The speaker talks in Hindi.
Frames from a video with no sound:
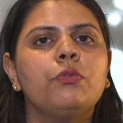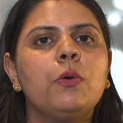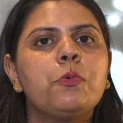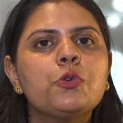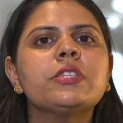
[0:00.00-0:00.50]

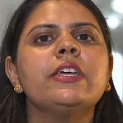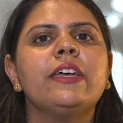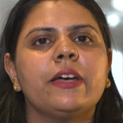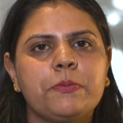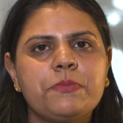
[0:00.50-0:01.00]
वो पूछते
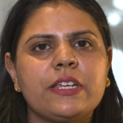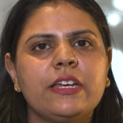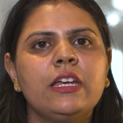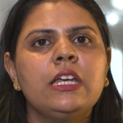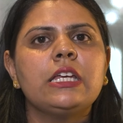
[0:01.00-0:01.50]
हैं
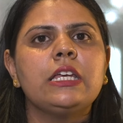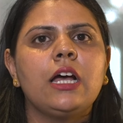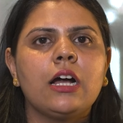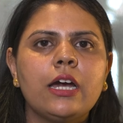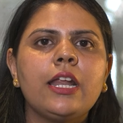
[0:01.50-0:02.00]
हमसे कि
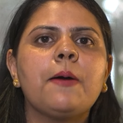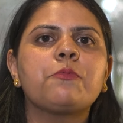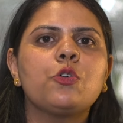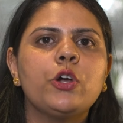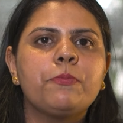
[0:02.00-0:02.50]
अगर
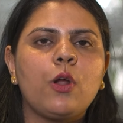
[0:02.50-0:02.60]
आपको कोई